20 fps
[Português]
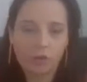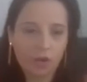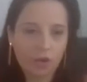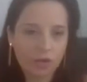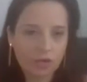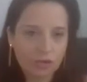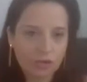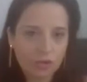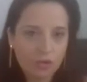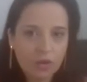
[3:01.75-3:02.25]
eu não
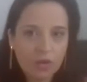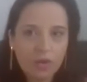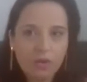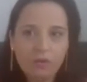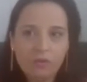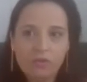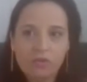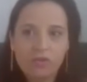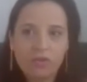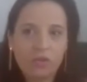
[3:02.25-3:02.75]
gosto
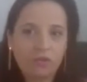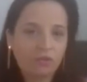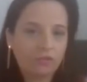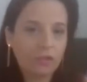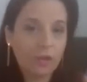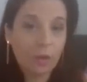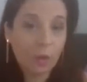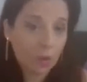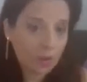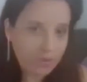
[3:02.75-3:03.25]
de
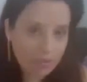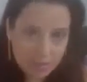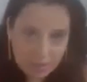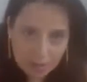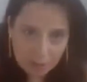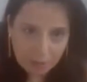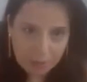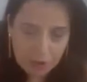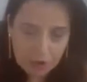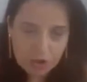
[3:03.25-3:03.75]
ver
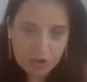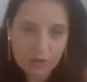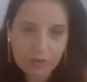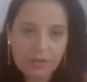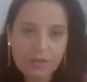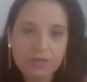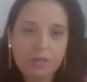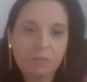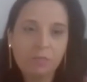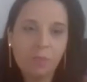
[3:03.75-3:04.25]
coisas
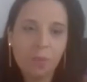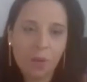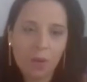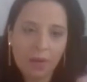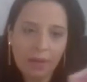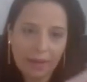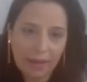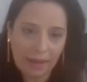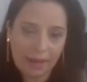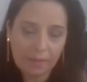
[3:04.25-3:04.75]
repetidas,
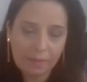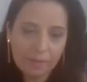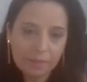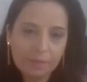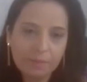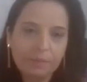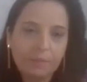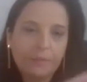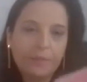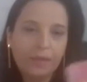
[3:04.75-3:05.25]
porém,
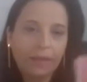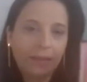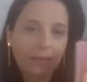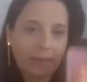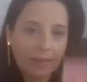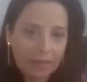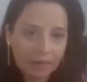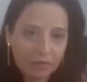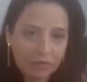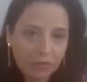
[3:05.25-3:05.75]

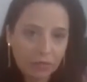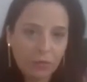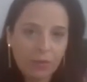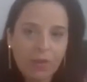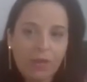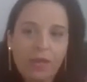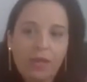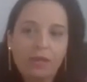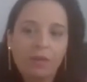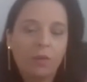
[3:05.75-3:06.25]

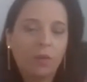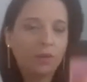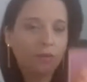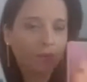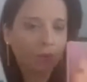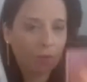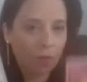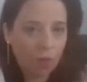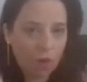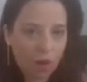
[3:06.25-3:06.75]
livro,
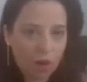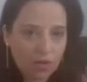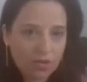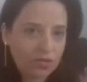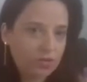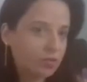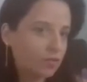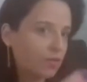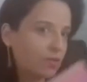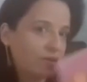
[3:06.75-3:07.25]
quando eu
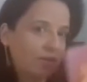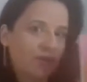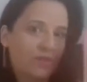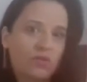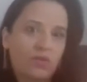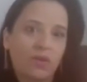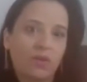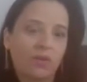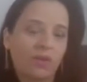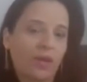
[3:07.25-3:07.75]
gosto, eu,
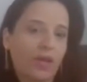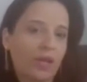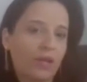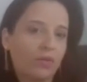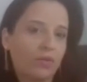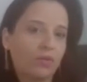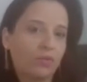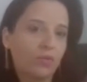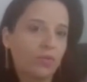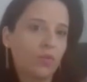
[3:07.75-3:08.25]
assisto, eu
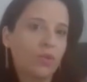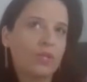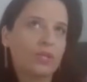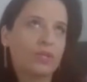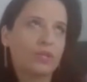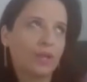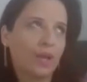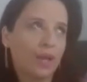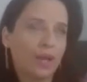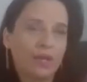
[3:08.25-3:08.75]
leio duas,
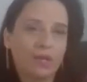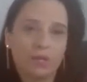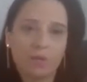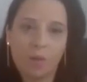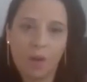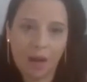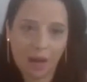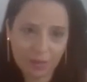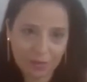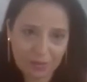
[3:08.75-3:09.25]
três,
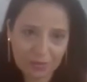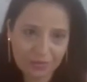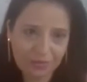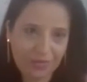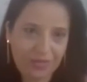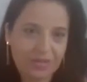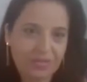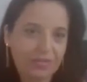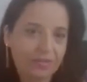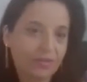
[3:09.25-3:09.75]
quatro
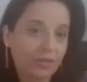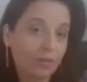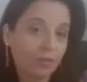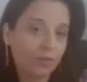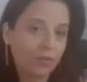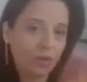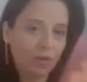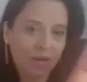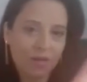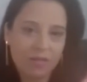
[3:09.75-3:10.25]
vezes.
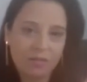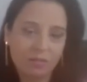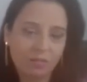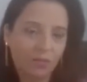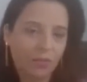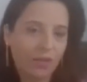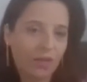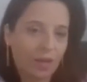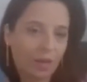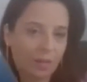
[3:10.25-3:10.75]
Então, Dom
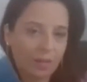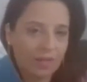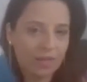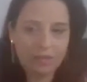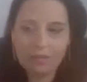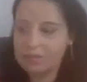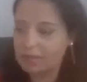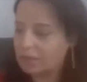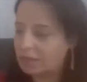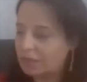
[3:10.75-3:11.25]
Casmurro e
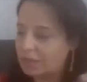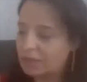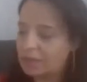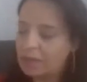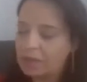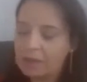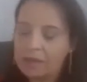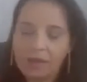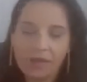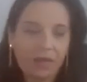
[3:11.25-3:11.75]
esse aqui,
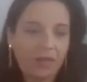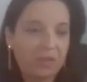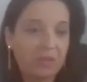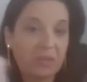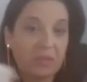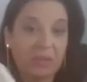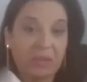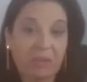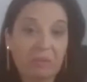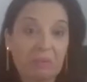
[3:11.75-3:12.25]
eu
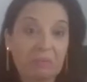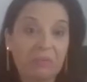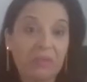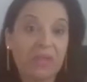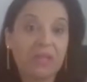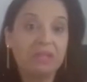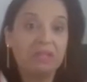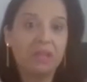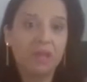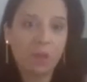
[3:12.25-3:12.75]
li
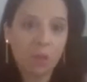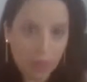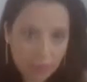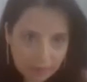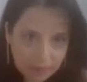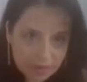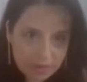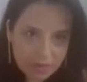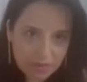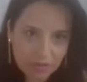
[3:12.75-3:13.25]
nem sei
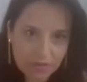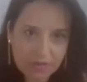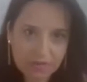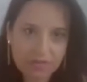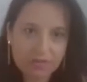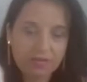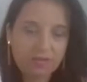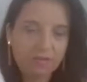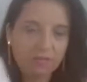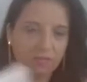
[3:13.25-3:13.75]
quantas
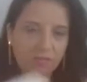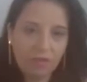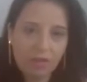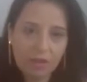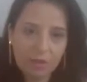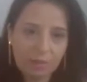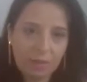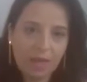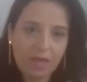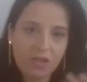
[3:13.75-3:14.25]
vezes.
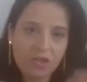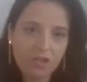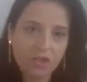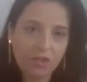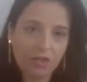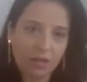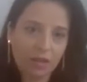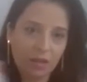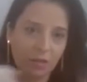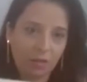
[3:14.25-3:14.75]
Vira e mexe,
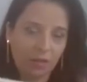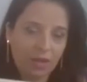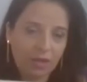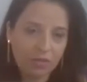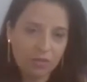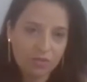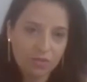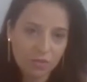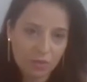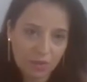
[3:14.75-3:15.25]
eu
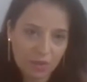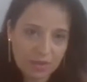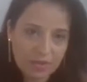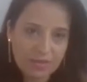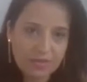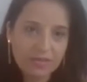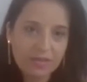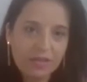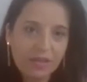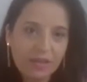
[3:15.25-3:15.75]
leio os
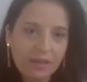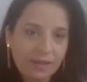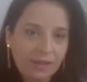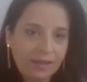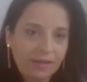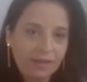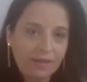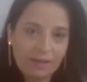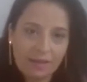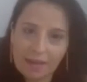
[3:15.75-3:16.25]
dois
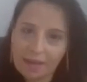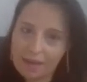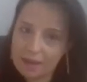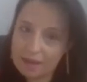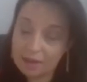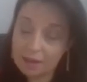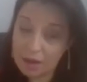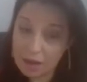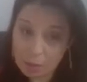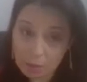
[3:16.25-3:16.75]
e
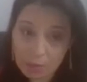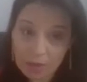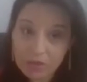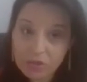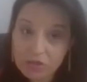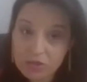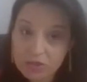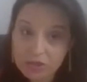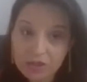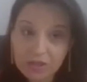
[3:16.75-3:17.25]
é, é
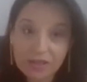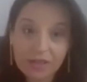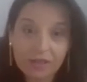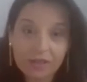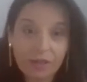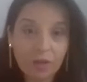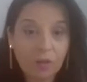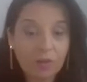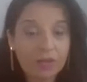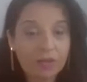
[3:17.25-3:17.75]
uma dica
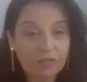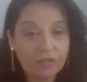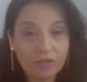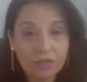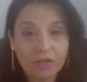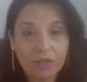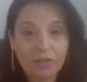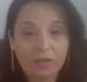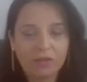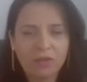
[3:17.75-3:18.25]
e é um livro
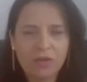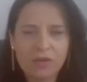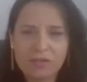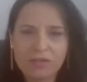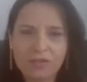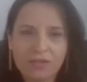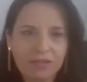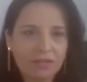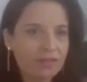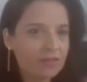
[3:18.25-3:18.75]
que,
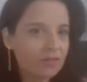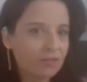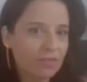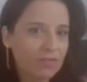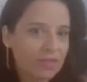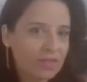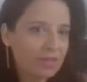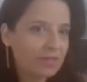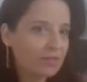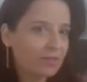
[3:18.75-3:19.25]
nossa, isso
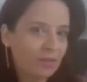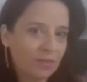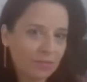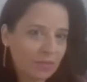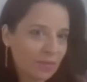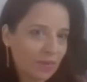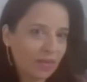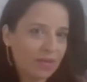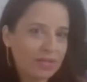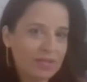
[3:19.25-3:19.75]
vocês não
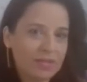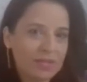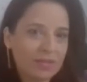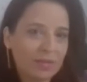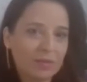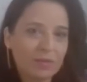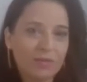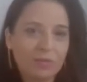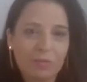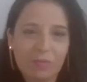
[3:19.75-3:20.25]

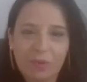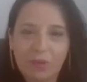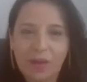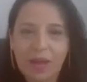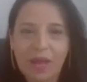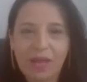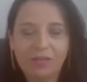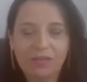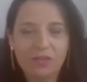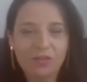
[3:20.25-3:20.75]
conheciam do meu
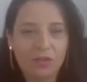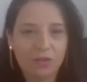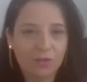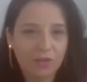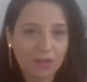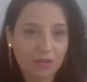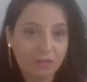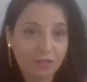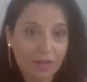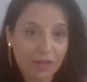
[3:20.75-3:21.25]
lado. Acho que eu
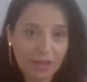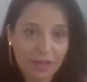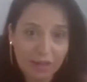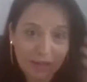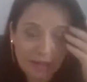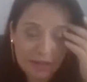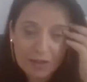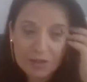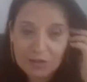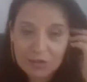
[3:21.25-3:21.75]
nunca
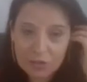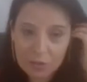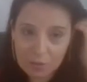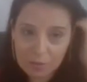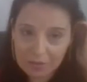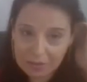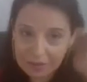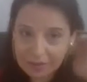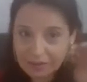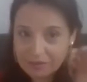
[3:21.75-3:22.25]
falei sobre